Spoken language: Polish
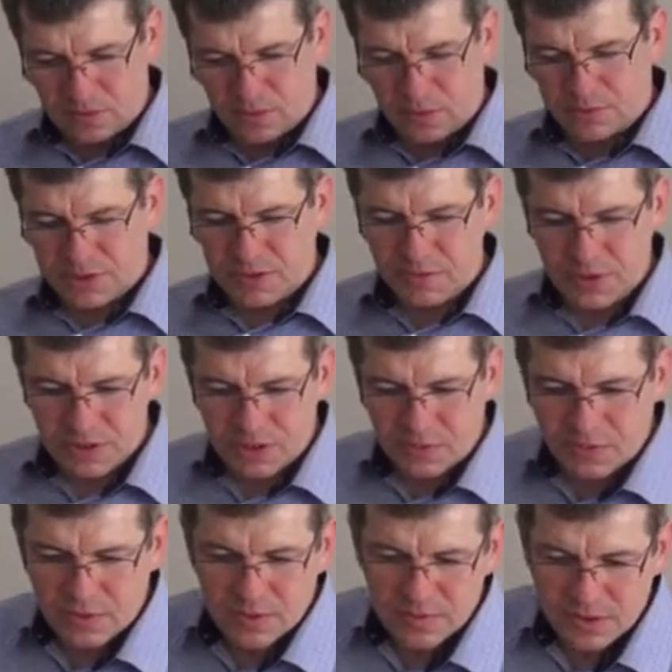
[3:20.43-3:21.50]
no,
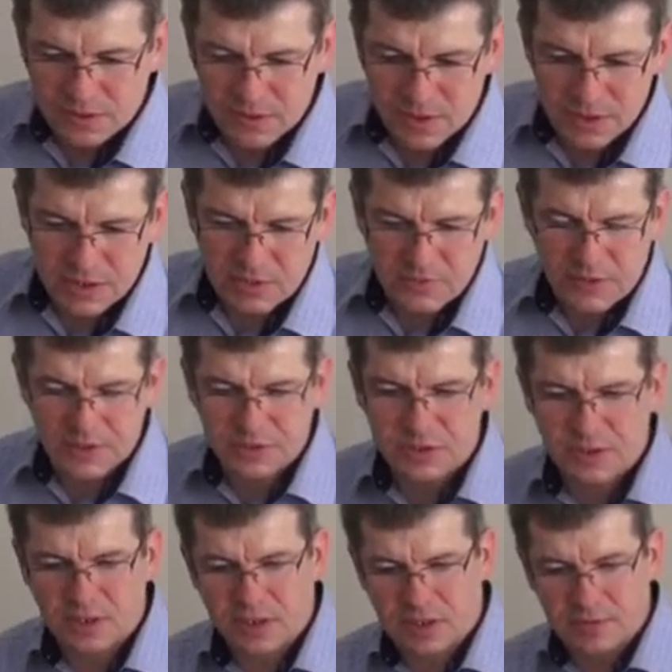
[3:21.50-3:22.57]
przemierzał, przemierzał
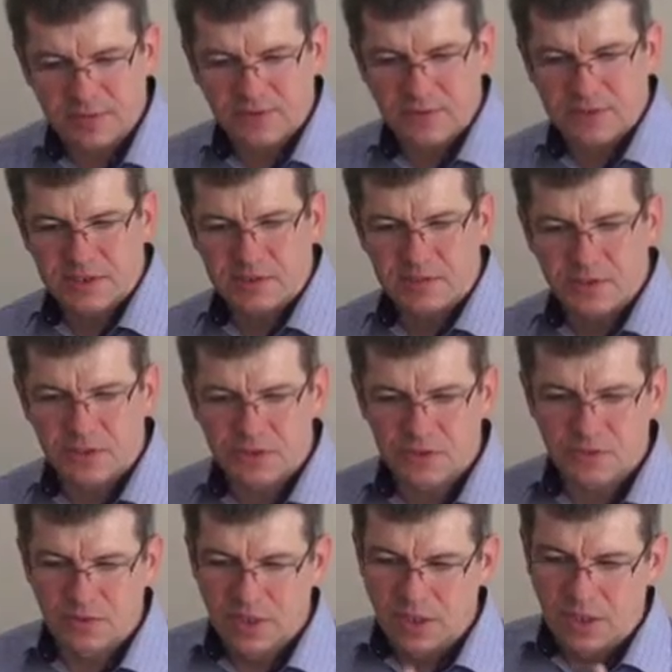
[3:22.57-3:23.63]
właśnie najpierw Azję
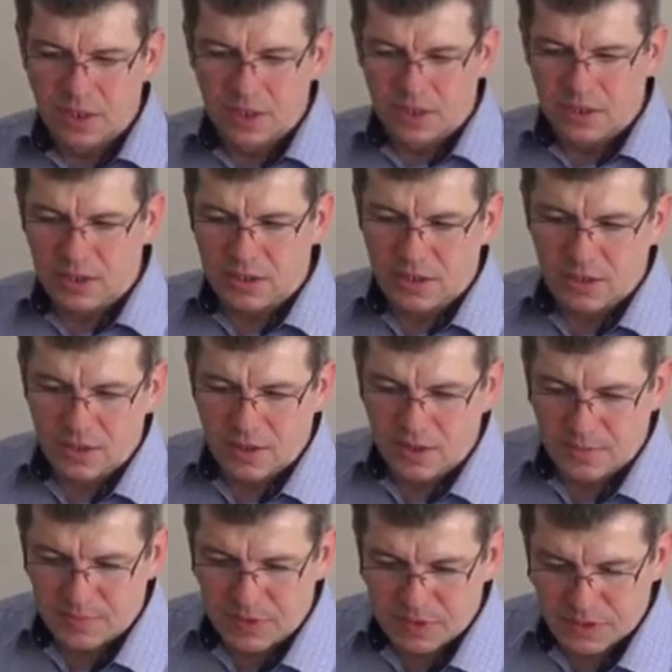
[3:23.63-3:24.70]
Mniejszą i
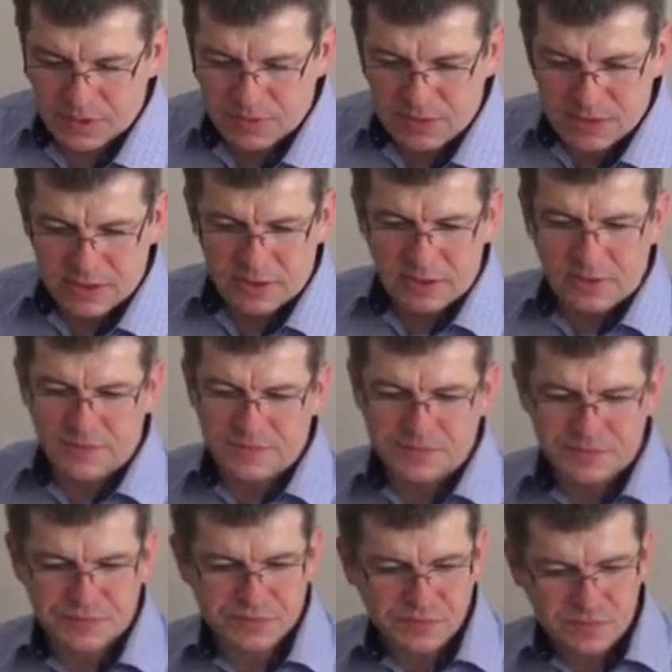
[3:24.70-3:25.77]
e, pierwsze miasto,
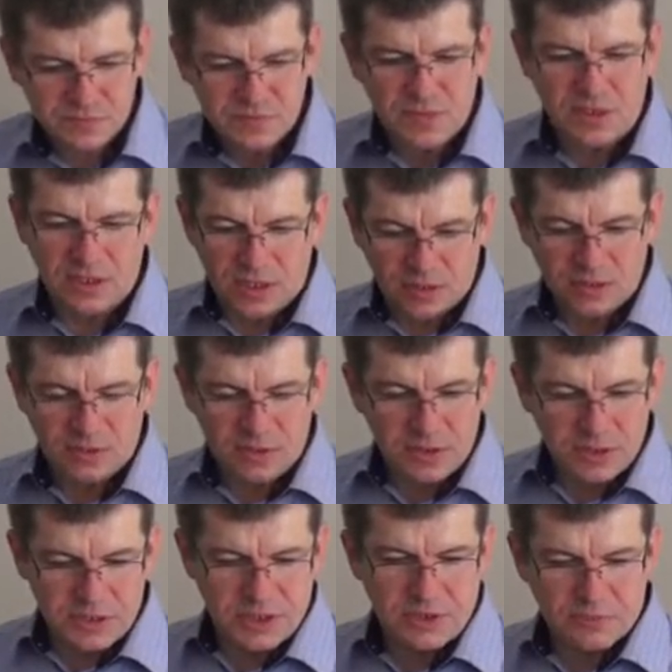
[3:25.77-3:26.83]
na
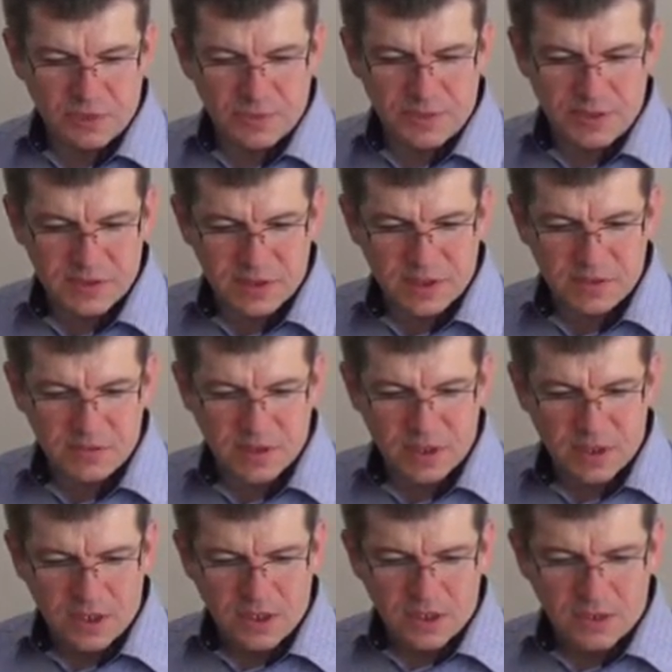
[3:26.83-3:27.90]
kontynencie europejskim,
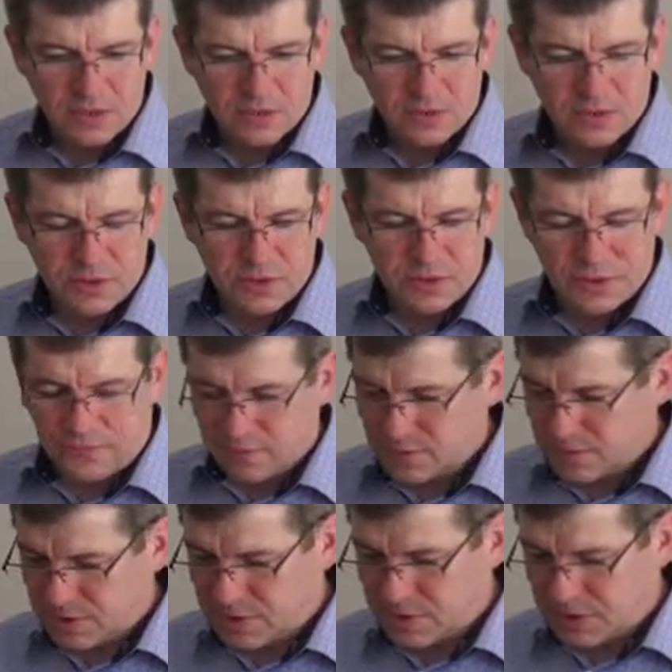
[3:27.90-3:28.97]
którym, w
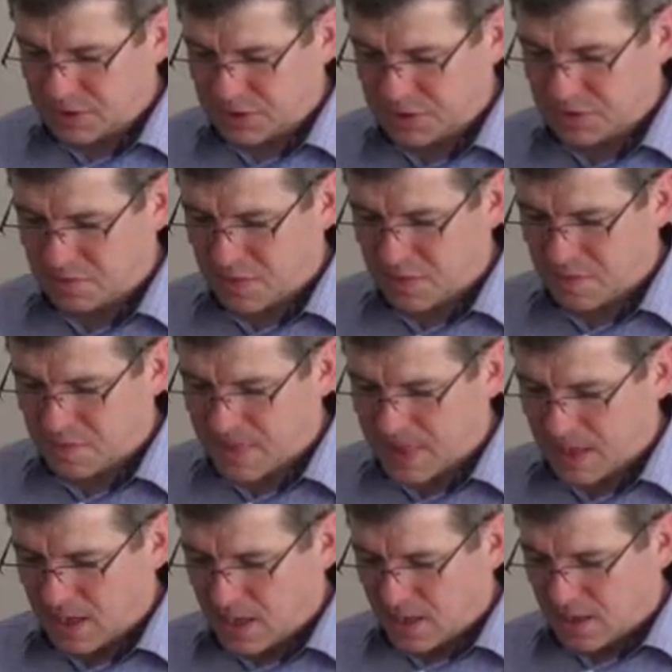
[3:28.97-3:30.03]
którym się zatrzymał.
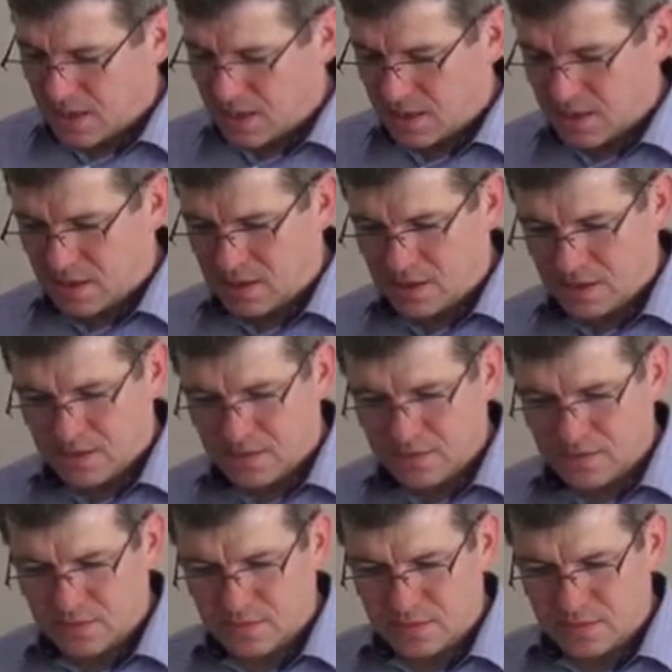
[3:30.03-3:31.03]
E,